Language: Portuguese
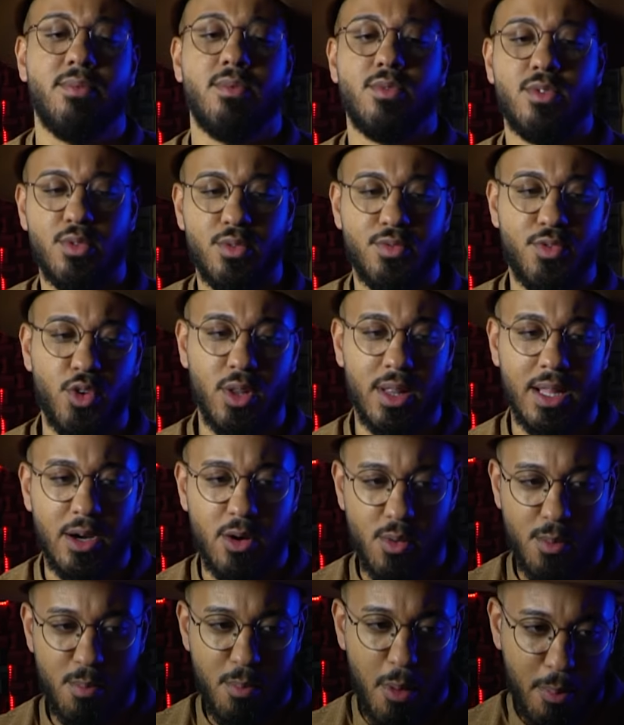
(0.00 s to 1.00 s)
No
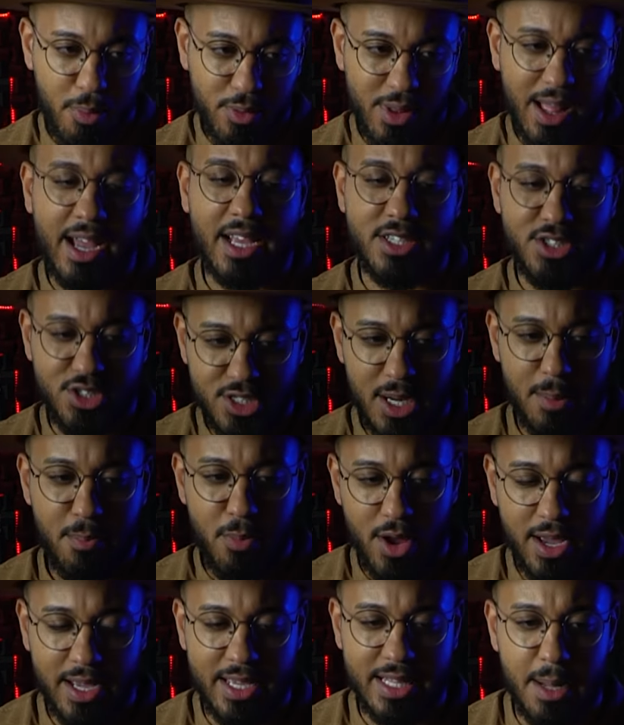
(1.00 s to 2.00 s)
violão popular a gente
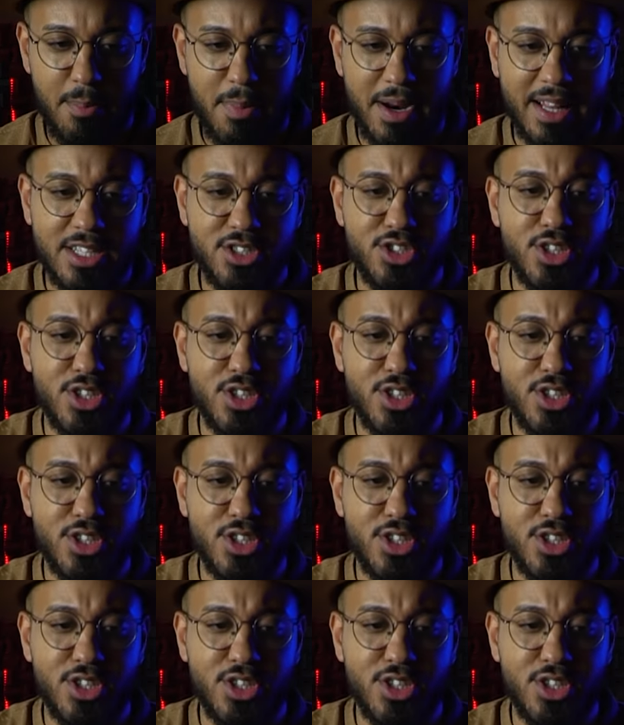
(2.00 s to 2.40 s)
apoia aqui na perna